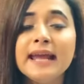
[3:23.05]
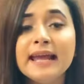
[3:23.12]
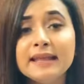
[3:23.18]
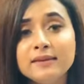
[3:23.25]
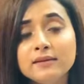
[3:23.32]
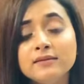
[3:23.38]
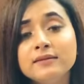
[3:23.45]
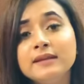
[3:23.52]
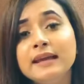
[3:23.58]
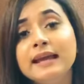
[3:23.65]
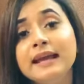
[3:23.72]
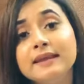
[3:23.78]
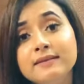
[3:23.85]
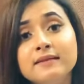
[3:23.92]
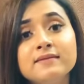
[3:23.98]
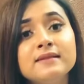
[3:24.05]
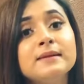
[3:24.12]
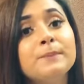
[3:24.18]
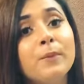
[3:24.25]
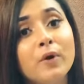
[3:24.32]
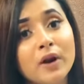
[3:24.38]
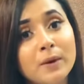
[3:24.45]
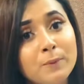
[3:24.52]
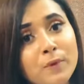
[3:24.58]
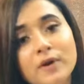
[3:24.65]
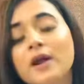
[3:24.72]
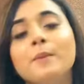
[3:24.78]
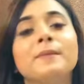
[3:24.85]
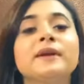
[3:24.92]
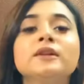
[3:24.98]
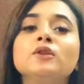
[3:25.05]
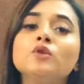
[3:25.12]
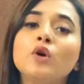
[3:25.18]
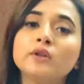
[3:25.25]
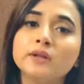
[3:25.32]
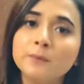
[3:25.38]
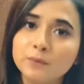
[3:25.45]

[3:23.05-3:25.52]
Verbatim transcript: এসএসসি এসএসসি পড়ার পরে আমরা কিন্তু লতে